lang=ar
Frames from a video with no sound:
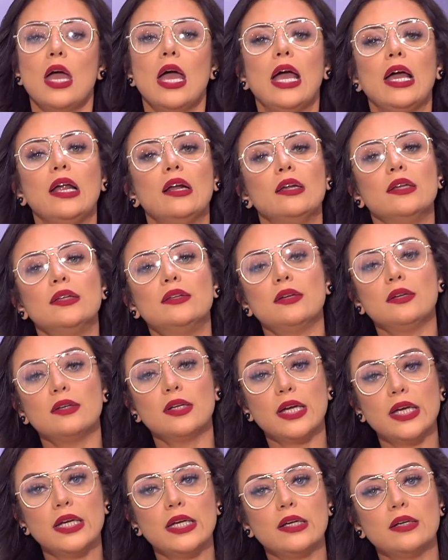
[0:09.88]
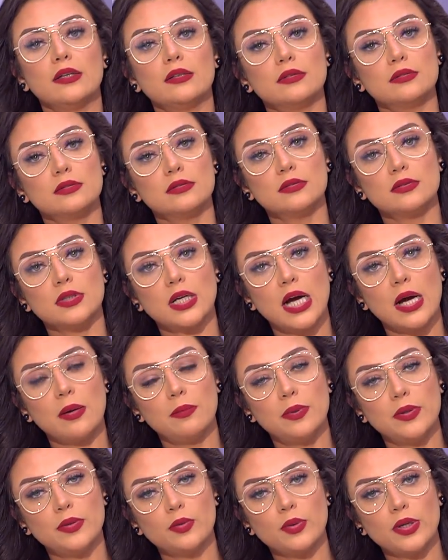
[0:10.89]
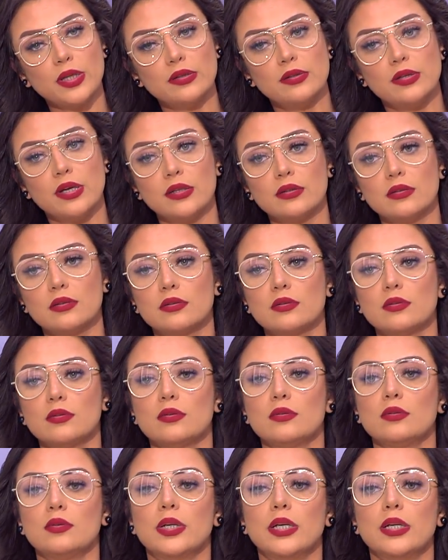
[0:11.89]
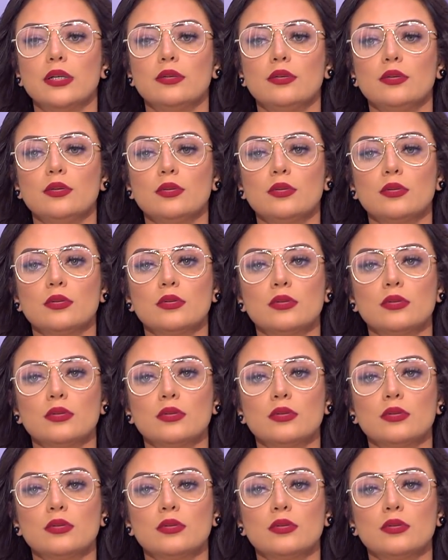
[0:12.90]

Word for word: قالت ان هي حبته جدا وانه